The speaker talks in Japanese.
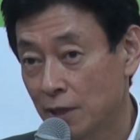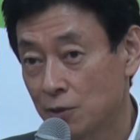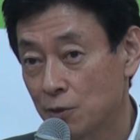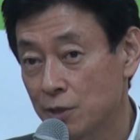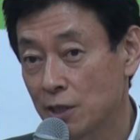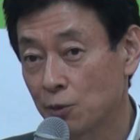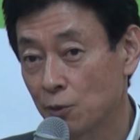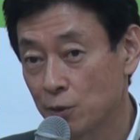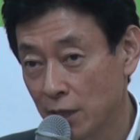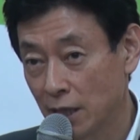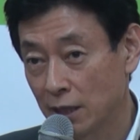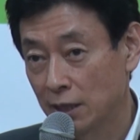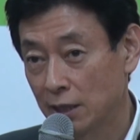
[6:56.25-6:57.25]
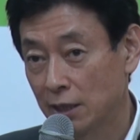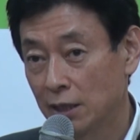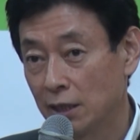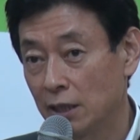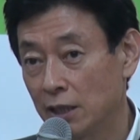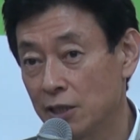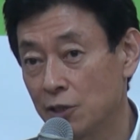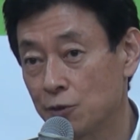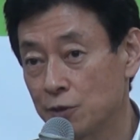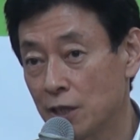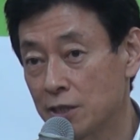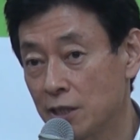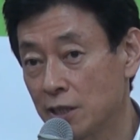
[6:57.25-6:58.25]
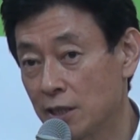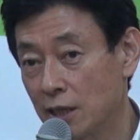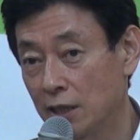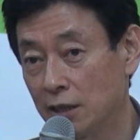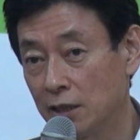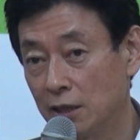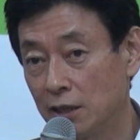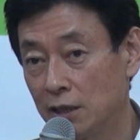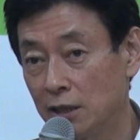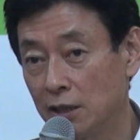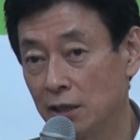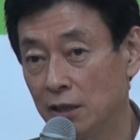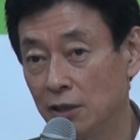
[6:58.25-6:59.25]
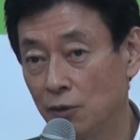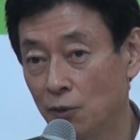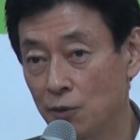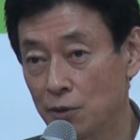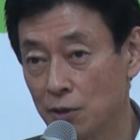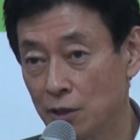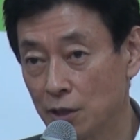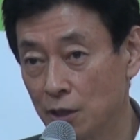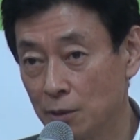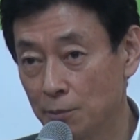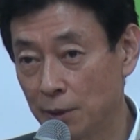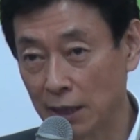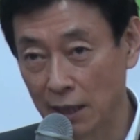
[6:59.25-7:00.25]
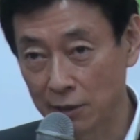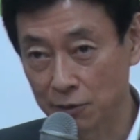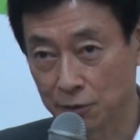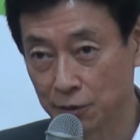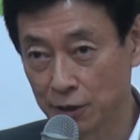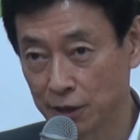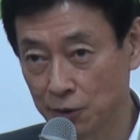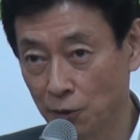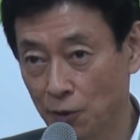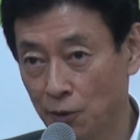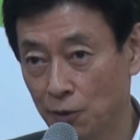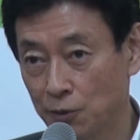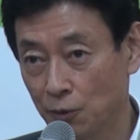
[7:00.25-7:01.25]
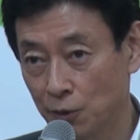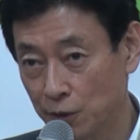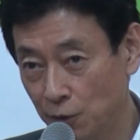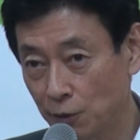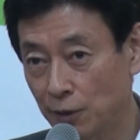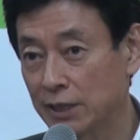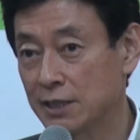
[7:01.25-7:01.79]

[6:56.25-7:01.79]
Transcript: そして当然、緊急事態宣言のまだある区域との移動は